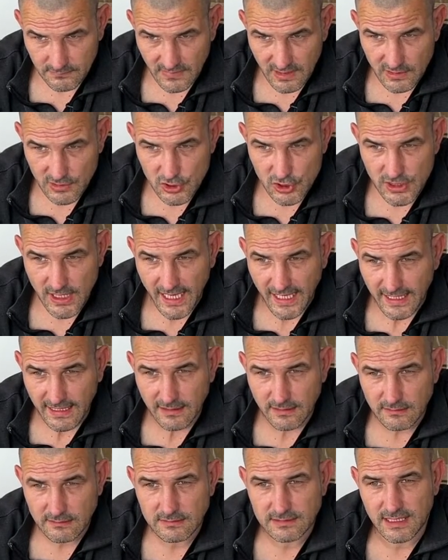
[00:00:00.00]

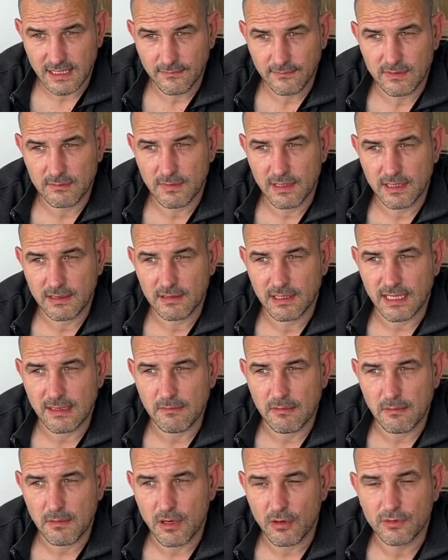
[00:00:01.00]
Stein, sagen wir mal, gehen
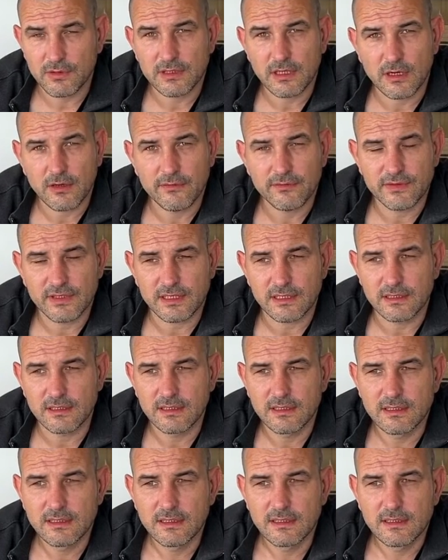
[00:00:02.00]
wir mal runter auf die
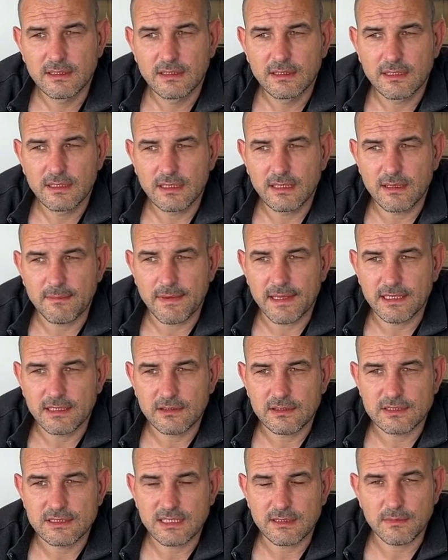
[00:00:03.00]
Elemente,
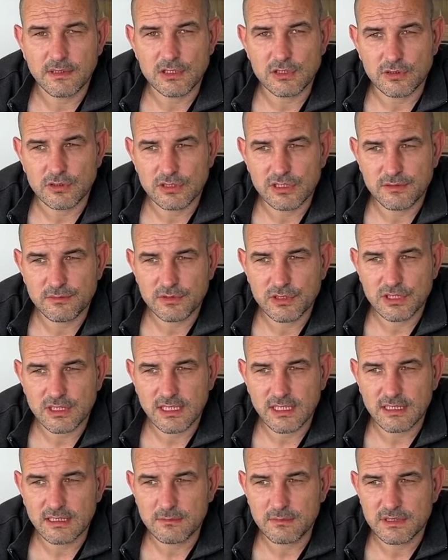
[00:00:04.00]
aus dem der Schornstein
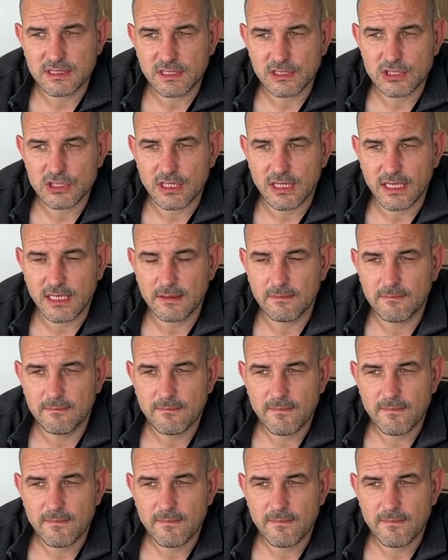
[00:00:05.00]
besteht, nämlich der Stein,